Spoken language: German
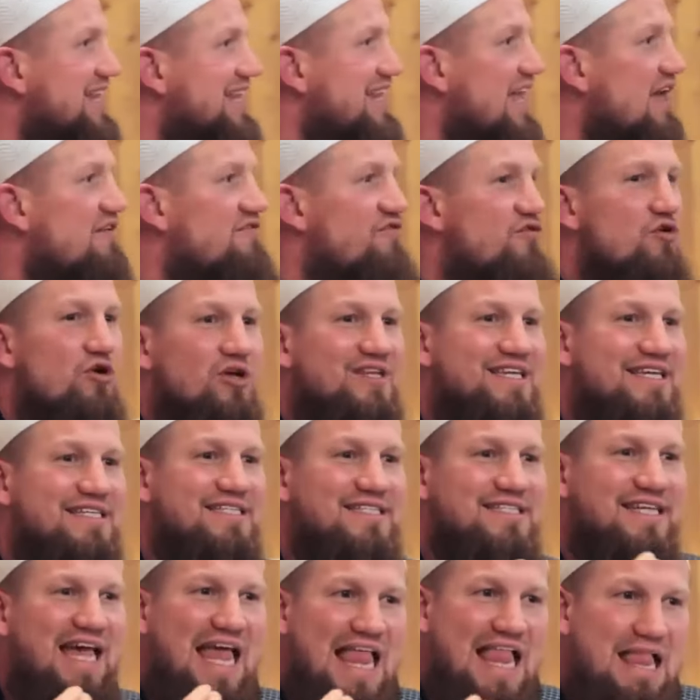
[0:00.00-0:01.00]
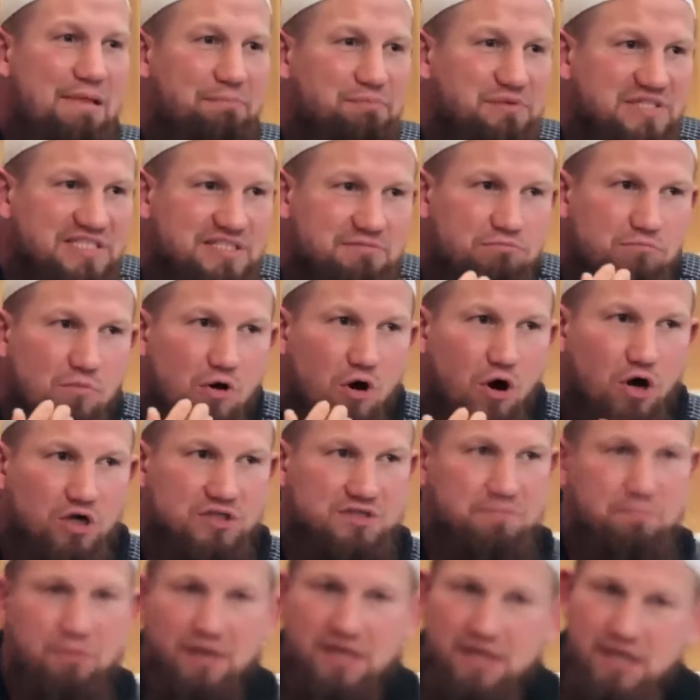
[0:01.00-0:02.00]
Bruder, der würde
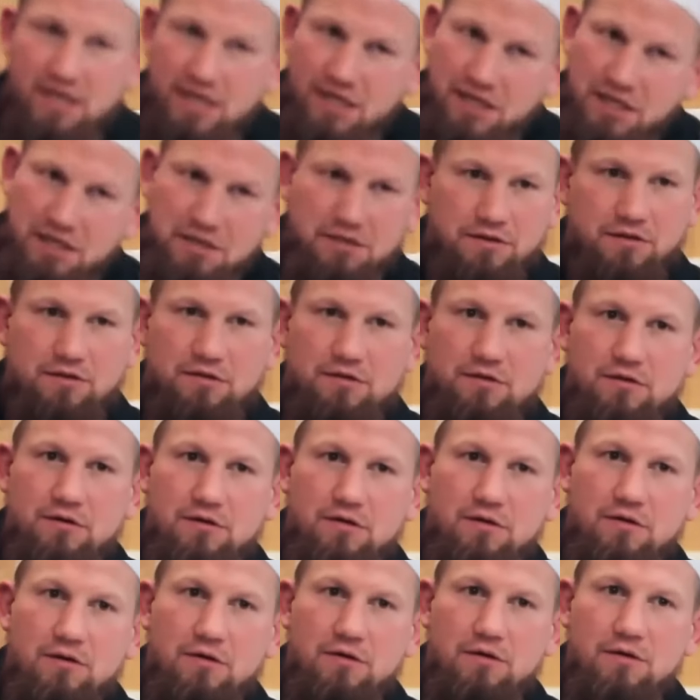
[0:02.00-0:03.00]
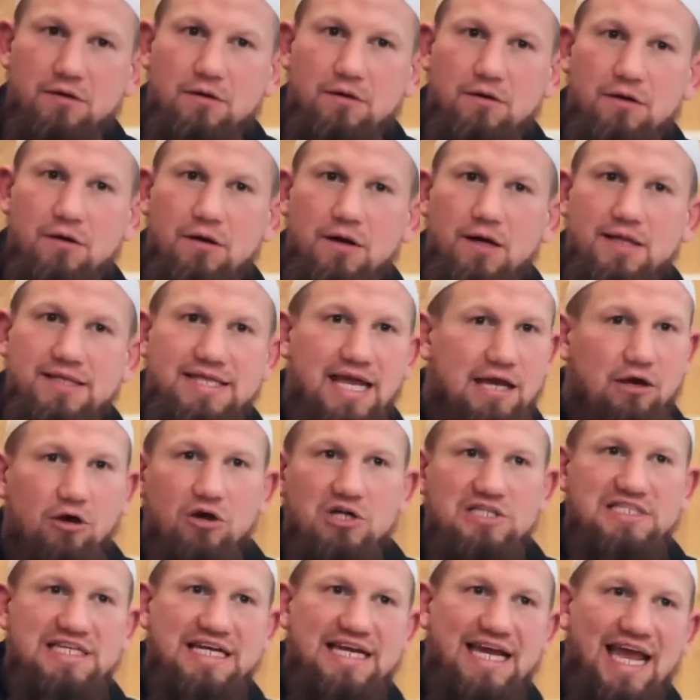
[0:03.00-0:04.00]
Selbstmord begehen. Der
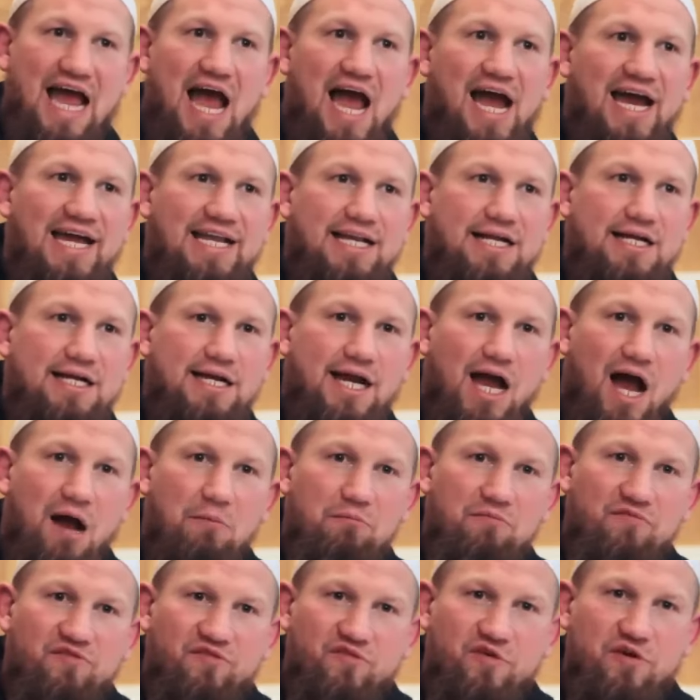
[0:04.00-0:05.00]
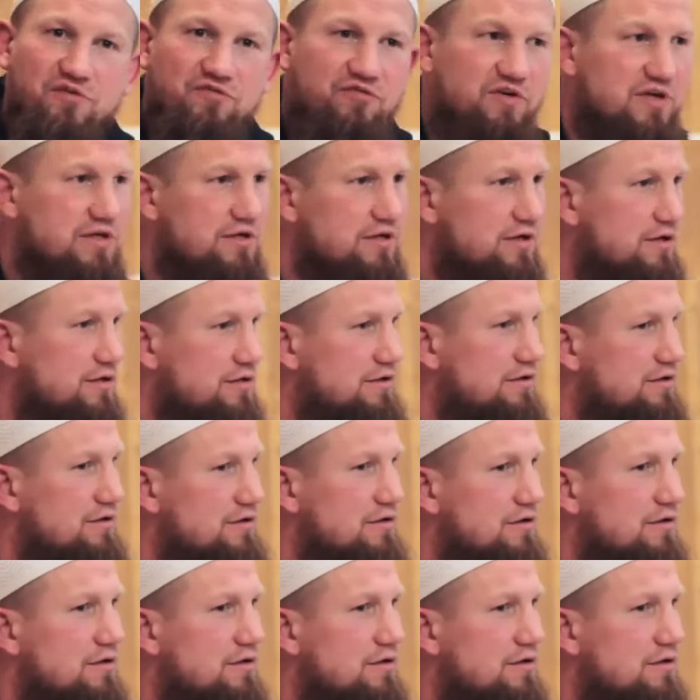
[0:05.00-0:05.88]
könnte keinen Kampf gewinnen.